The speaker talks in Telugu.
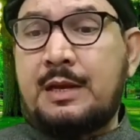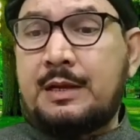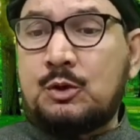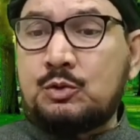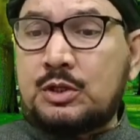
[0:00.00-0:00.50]

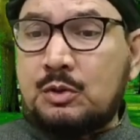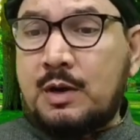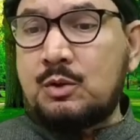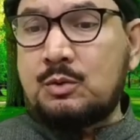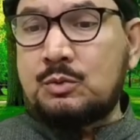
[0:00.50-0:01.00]
నన్ను
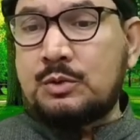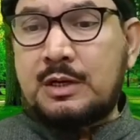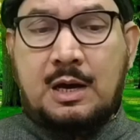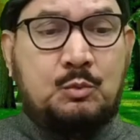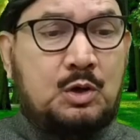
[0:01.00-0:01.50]
తినువాడును
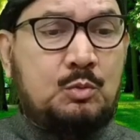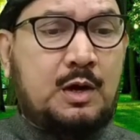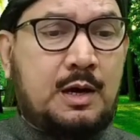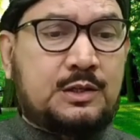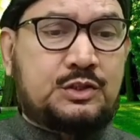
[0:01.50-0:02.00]
నా
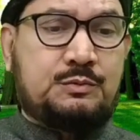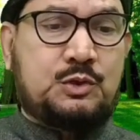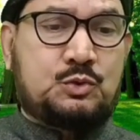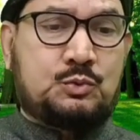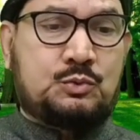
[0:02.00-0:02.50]
మూలముగా
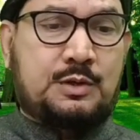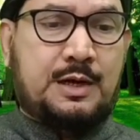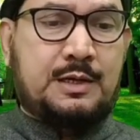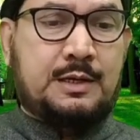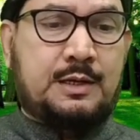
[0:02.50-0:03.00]
జీవించును
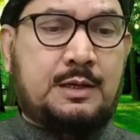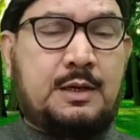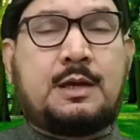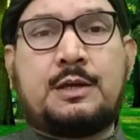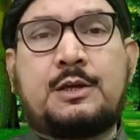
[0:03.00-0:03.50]
అని
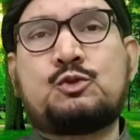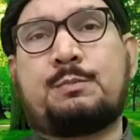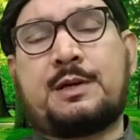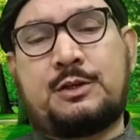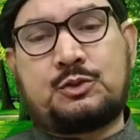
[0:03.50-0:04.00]
యేసు
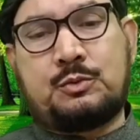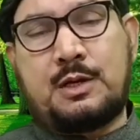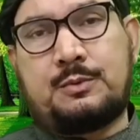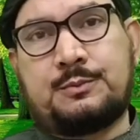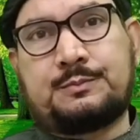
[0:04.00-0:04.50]

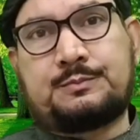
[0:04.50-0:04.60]
ప్రకటిస్తున్నారు